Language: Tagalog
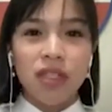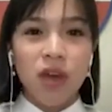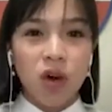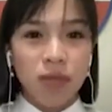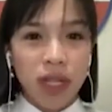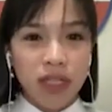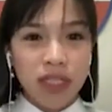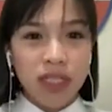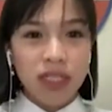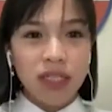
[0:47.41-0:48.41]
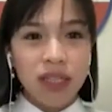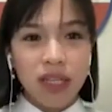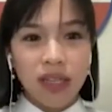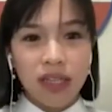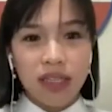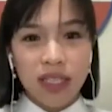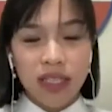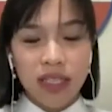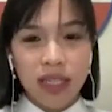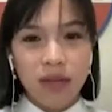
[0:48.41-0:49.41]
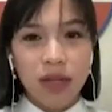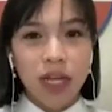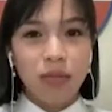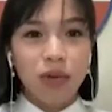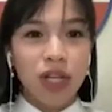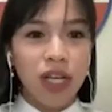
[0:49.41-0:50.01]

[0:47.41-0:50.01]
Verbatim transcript: Sa loob ng single ticketing system, lahat po